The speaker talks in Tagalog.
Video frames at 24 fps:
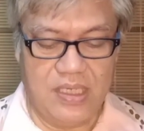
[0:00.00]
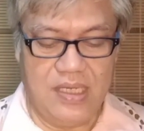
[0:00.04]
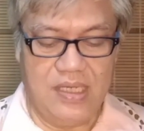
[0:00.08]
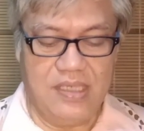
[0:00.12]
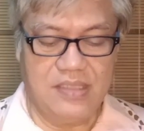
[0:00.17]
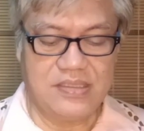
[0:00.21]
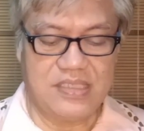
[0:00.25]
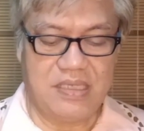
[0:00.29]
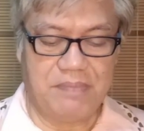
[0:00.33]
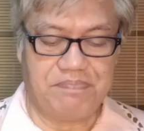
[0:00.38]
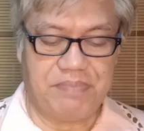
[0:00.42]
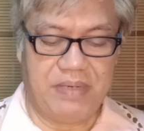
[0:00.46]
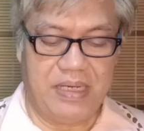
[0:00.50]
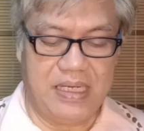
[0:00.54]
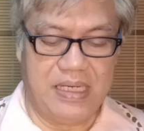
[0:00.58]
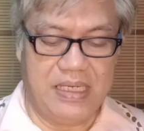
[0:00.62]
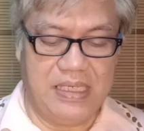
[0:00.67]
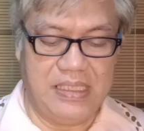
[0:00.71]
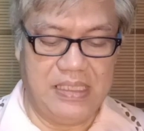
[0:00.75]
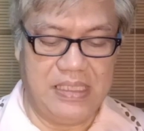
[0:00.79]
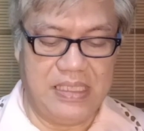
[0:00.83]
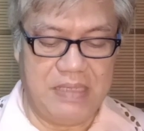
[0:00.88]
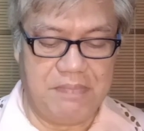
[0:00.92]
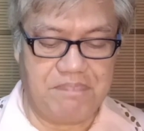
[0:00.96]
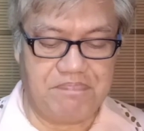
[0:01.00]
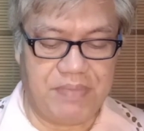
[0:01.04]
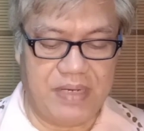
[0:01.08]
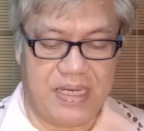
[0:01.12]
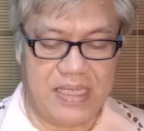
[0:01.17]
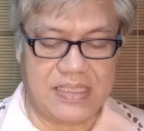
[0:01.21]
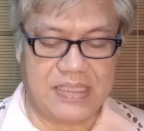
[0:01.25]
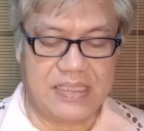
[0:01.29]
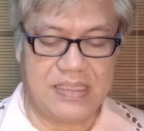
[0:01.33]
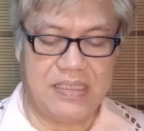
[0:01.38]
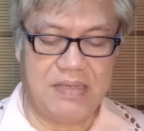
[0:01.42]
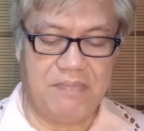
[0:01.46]
sa
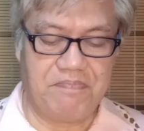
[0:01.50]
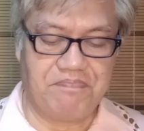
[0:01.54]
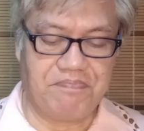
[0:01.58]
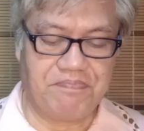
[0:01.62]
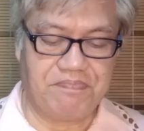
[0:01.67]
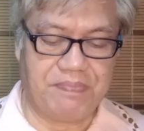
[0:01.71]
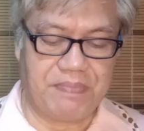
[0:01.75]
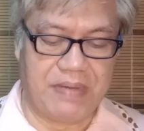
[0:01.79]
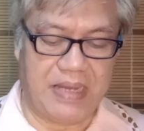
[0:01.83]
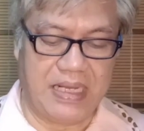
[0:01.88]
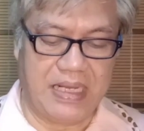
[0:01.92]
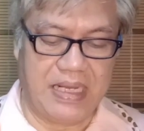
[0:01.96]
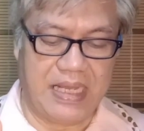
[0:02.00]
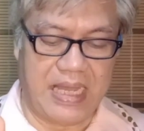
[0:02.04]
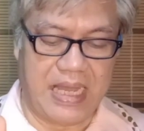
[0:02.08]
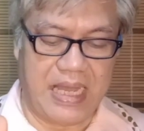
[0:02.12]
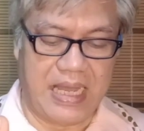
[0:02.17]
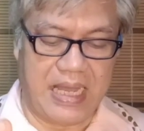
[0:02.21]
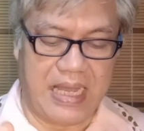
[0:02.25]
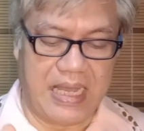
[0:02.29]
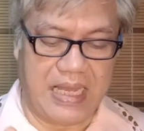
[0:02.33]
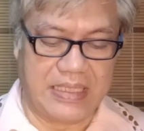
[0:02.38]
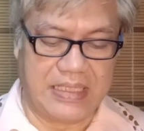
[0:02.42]
paglipat ng pag uh,